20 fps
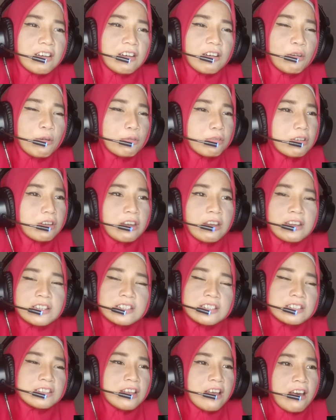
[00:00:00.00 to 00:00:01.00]
Oke,
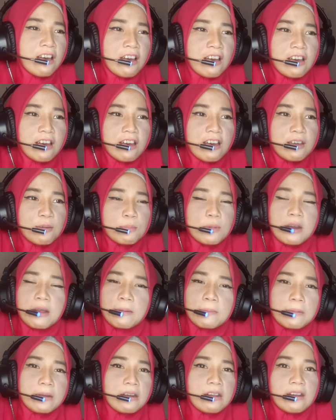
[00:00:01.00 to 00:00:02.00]
say,
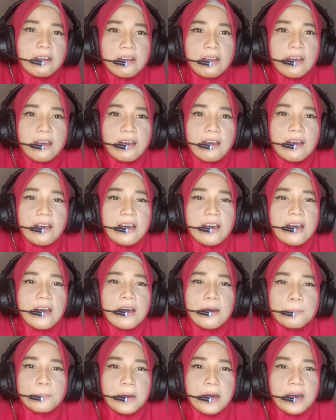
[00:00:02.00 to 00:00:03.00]
benar-benar ya.
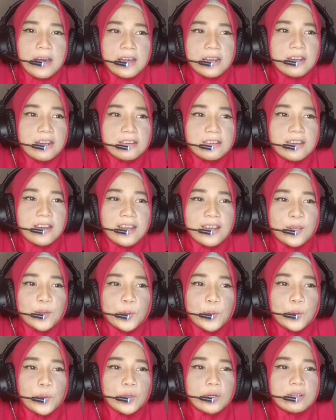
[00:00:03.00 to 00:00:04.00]
Makanannya
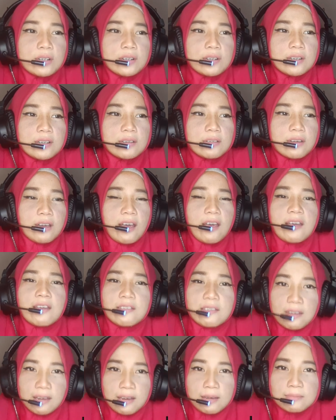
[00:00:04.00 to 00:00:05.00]
itu uh,
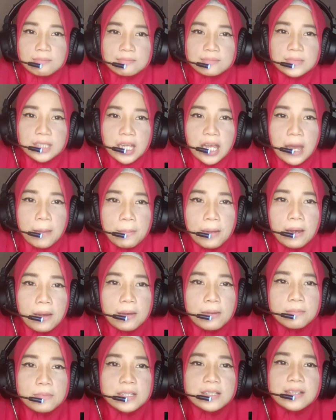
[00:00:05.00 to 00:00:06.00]
kayaknya
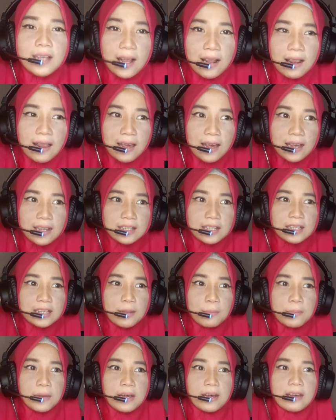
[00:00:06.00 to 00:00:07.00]
apa bisa lah
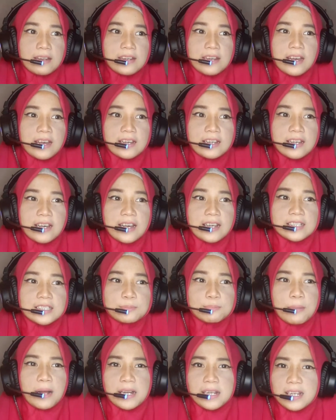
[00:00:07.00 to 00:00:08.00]
kita makan ya guys
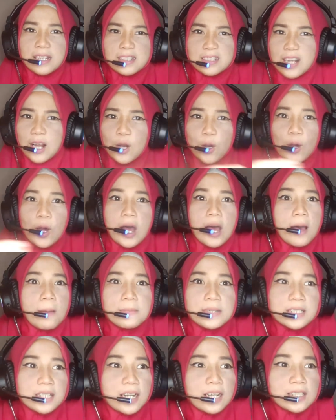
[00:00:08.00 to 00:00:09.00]
palingan kalau
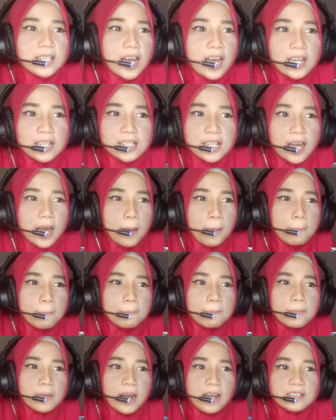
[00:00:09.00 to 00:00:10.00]
misalnya ada
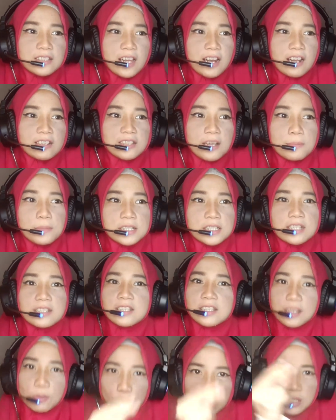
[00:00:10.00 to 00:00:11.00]
rasa-rasa micin
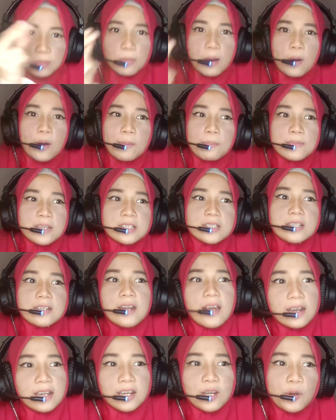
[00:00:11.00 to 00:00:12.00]
kita mesti bawa micin
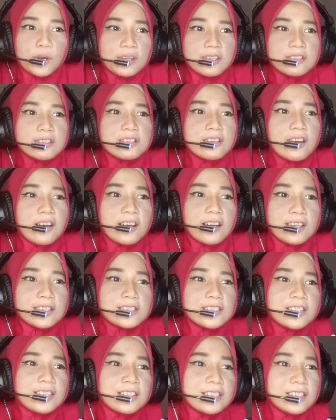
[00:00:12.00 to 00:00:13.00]
dari Indonesia guys